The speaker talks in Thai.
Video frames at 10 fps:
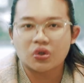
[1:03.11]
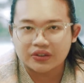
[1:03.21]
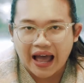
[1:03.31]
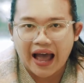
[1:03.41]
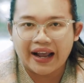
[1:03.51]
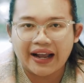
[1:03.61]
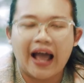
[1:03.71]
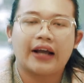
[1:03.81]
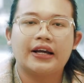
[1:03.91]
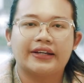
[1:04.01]
สุดท้ายค่ะ
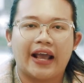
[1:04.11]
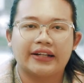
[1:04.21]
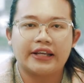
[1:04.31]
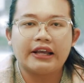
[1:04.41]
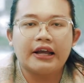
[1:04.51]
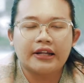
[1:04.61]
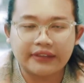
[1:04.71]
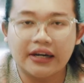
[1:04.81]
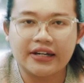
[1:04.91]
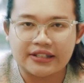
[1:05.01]
คือแก๊งที่
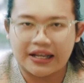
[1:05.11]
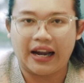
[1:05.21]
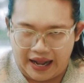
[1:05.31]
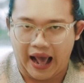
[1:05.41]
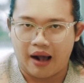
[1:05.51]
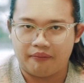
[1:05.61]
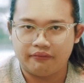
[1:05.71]
ตื่นสนาม